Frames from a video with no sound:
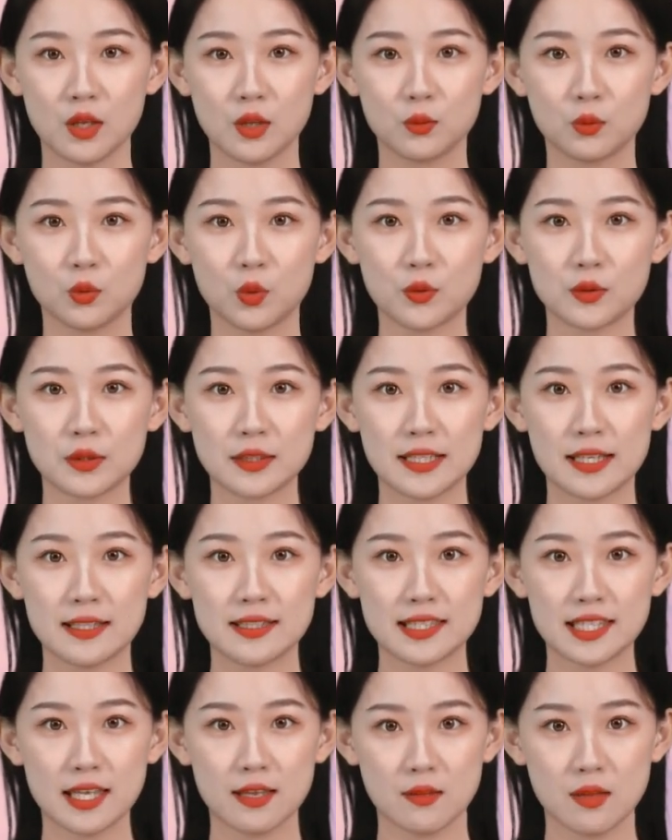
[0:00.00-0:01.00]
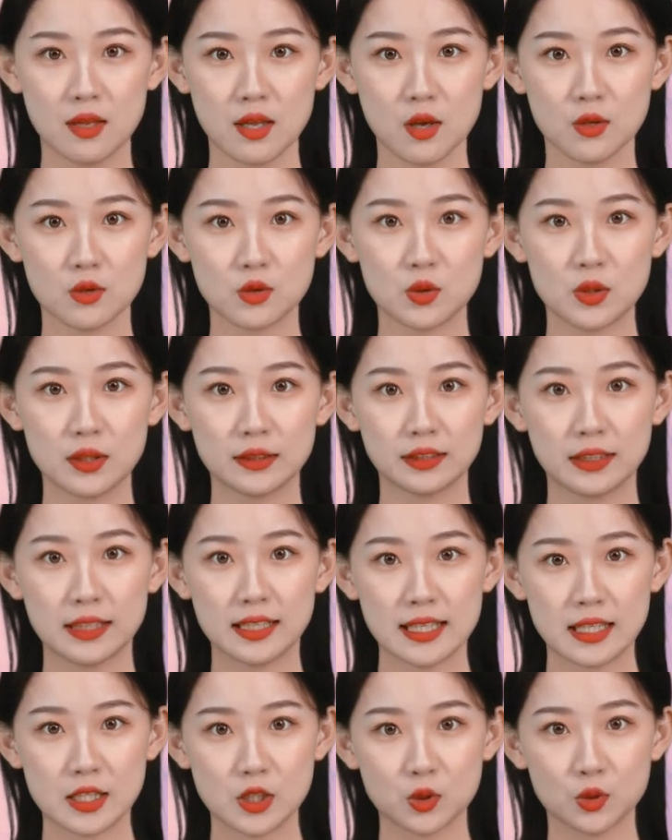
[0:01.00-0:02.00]
木秀眼尖，寻得
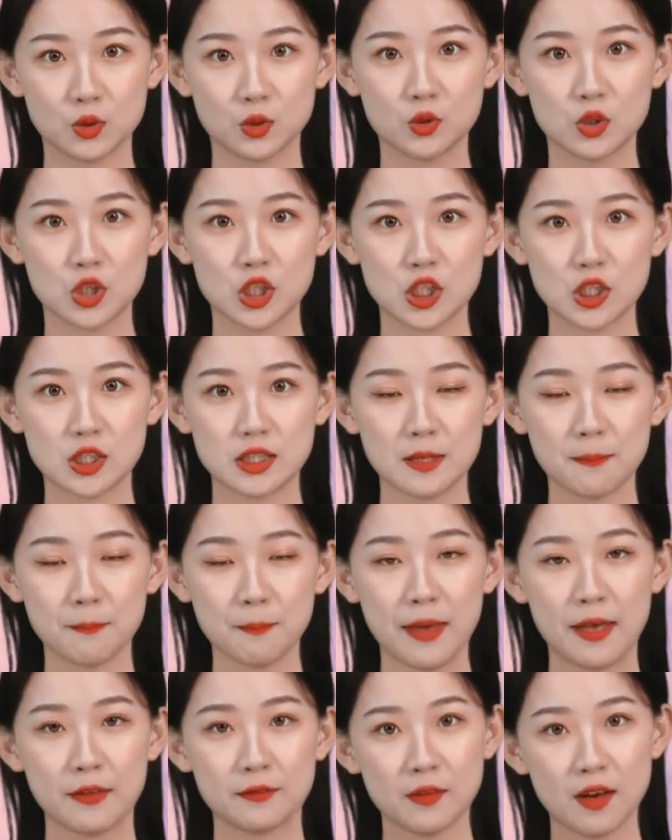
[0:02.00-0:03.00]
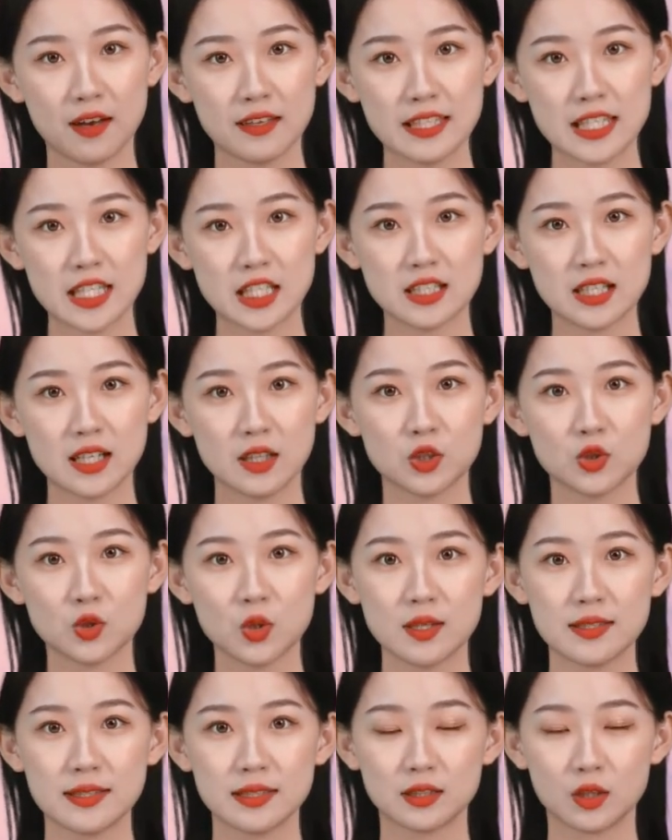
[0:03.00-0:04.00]
了一处只能摆放一张
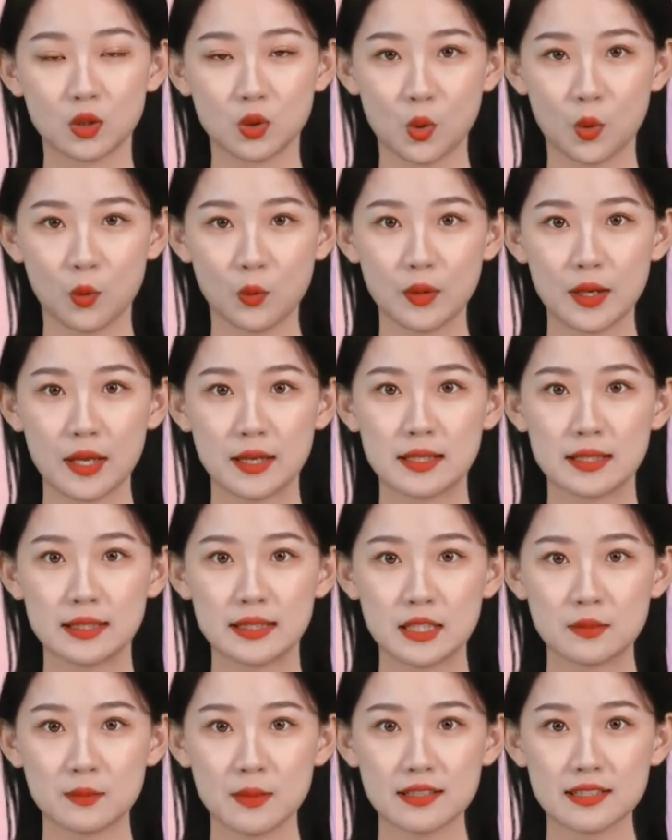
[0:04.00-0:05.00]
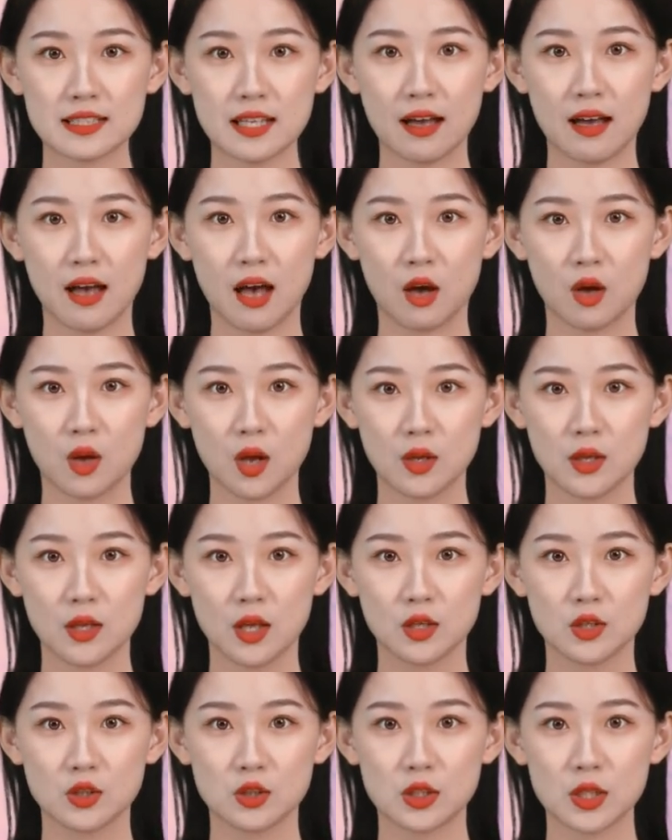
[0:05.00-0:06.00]
桌子的空位，急忙站好。
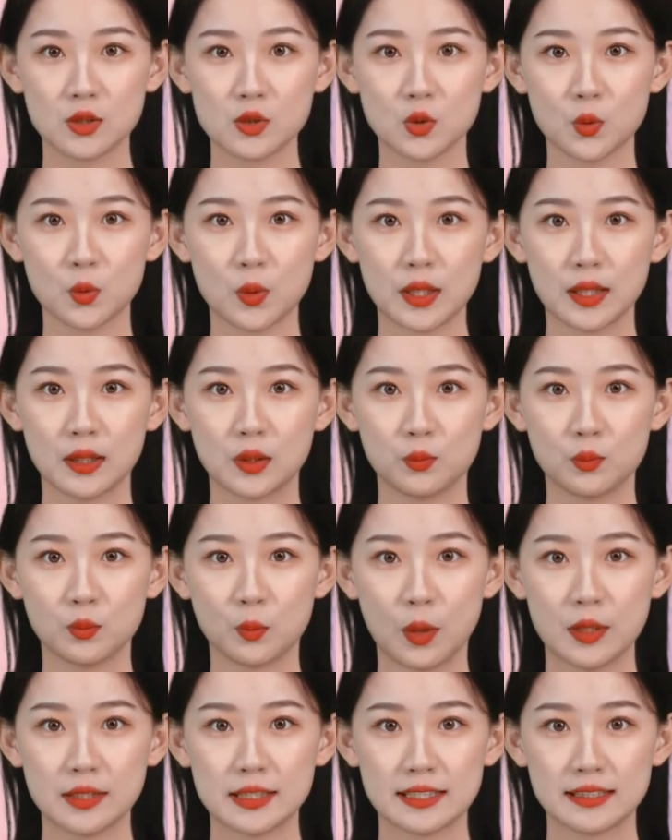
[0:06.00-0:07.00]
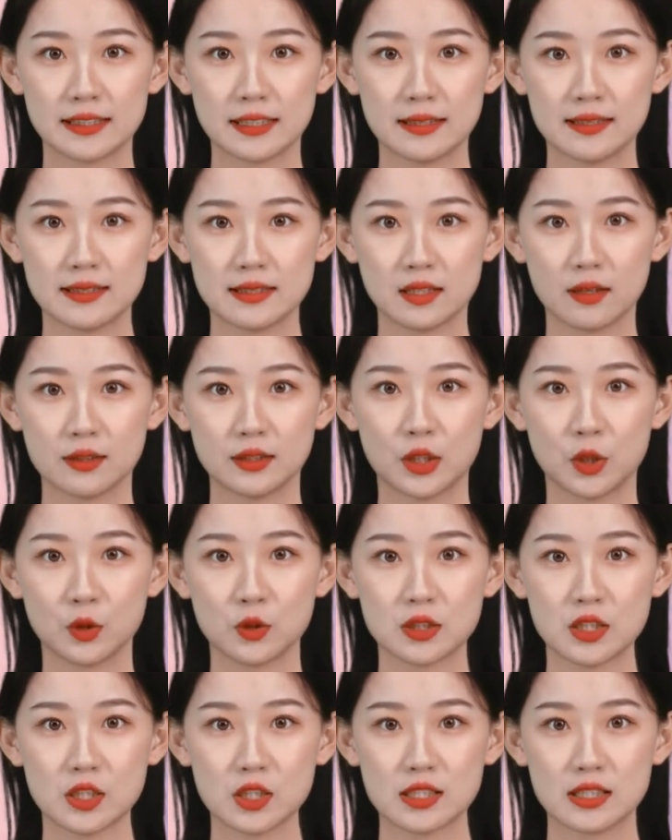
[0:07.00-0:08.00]
陈旭辉很默契的将
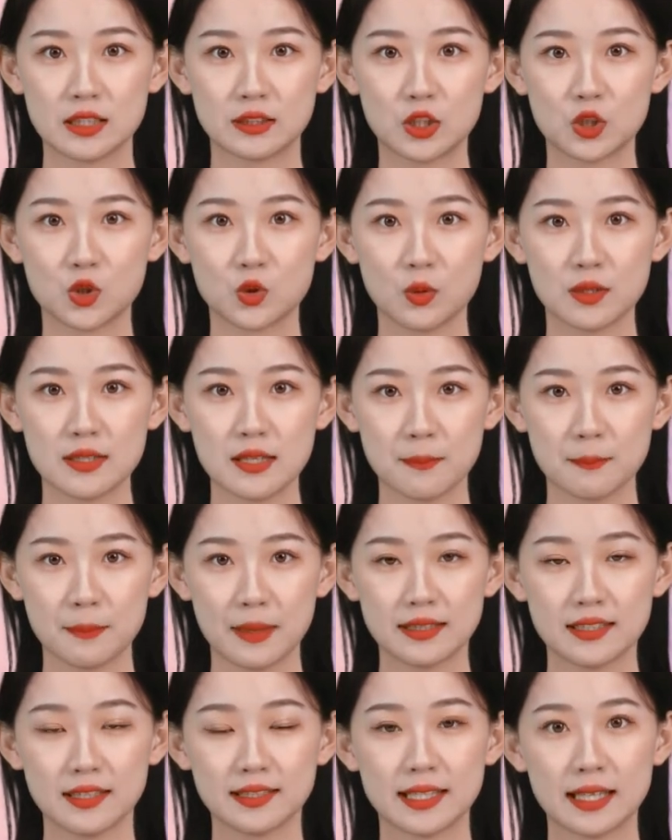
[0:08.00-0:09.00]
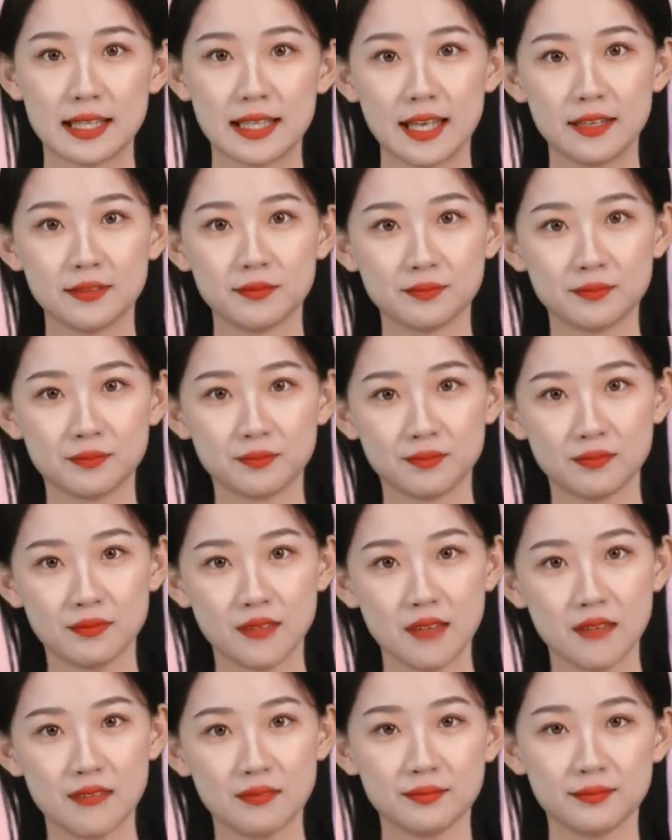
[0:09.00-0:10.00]
牛车上的桌子搬了下来。
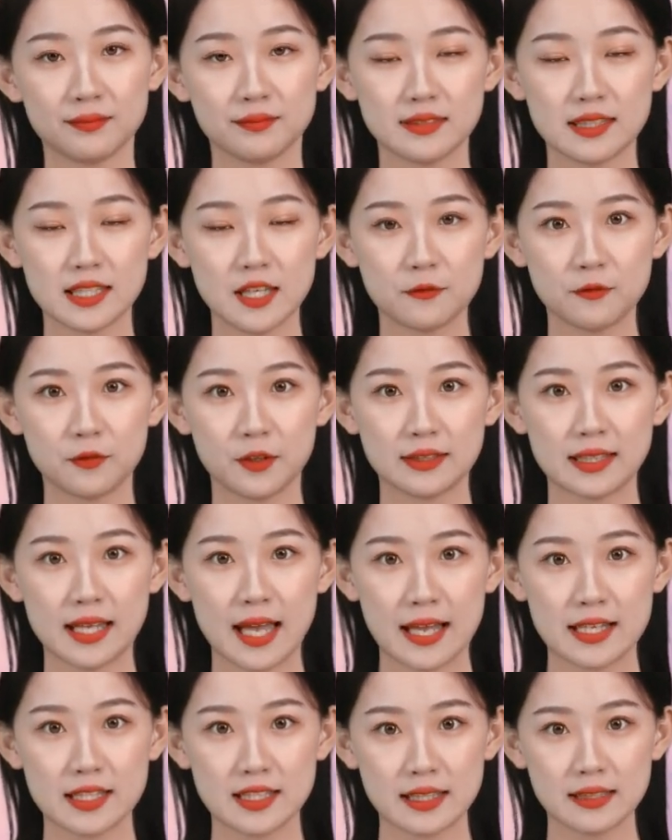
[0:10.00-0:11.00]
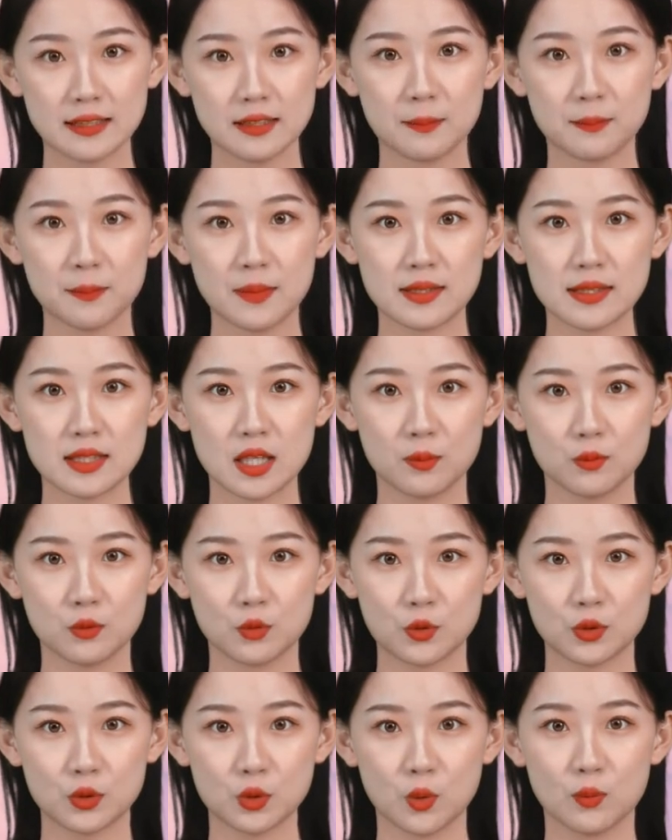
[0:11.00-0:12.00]
见缝插针的奔向
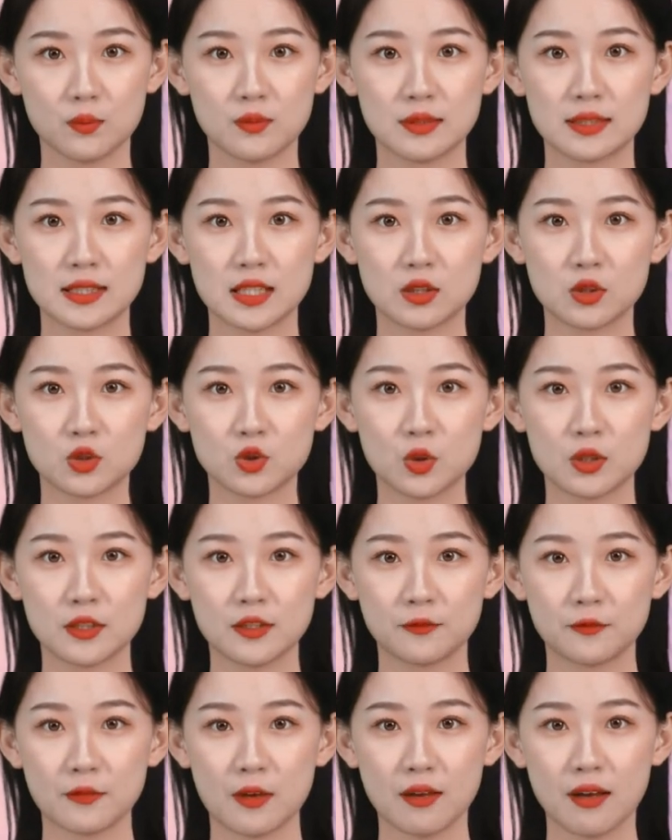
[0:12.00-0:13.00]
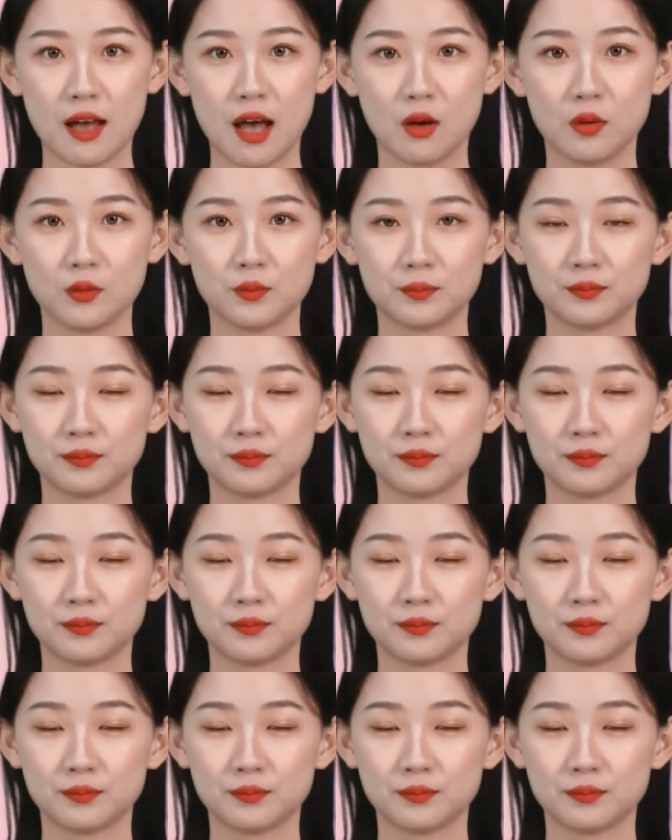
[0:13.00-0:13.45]
木秀，将桌子放好。